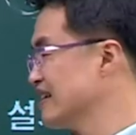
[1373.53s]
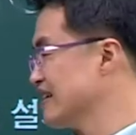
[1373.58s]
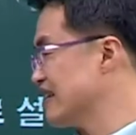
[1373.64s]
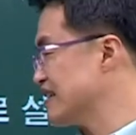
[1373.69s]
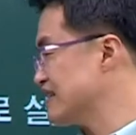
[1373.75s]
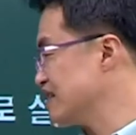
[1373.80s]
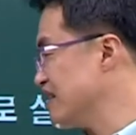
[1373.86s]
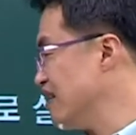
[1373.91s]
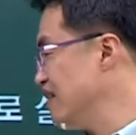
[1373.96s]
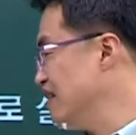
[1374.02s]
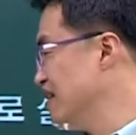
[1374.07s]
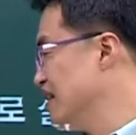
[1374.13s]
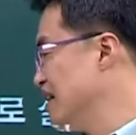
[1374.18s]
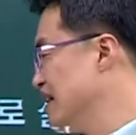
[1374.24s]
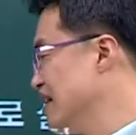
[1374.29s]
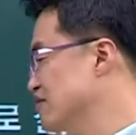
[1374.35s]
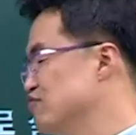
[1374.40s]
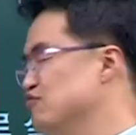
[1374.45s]
그래서
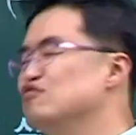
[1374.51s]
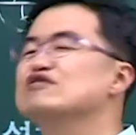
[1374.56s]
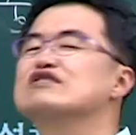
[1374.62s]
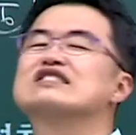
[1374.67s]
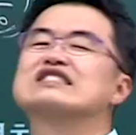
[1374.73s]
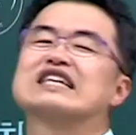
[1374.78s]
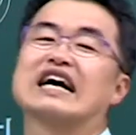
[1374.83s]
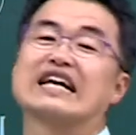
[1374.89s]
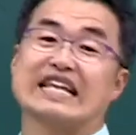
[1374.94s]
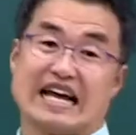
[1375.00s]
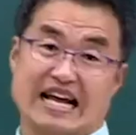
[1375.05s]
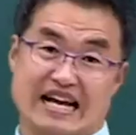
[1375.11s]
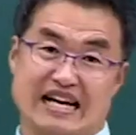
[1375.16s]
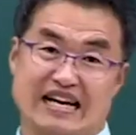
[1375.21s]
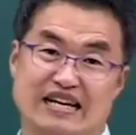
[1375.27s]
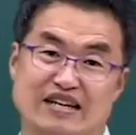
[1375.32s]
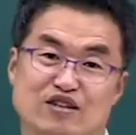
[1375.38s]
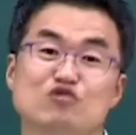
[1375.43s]
울산항,
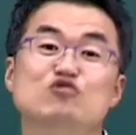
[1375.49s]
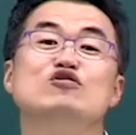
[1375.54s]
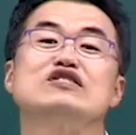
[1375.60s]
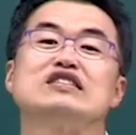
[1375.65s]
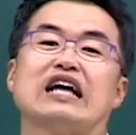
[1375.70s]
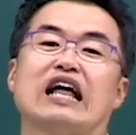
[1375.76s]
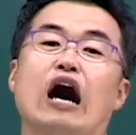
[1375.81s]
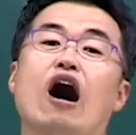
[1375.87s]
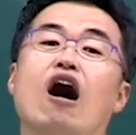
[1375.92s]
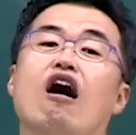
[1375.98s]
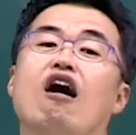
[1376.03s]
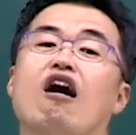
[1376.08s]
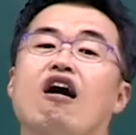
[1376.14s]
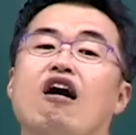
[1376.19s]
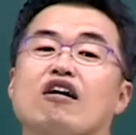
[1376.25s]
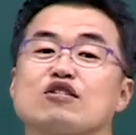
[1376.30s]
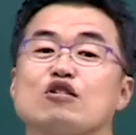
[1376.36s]
울산, 아,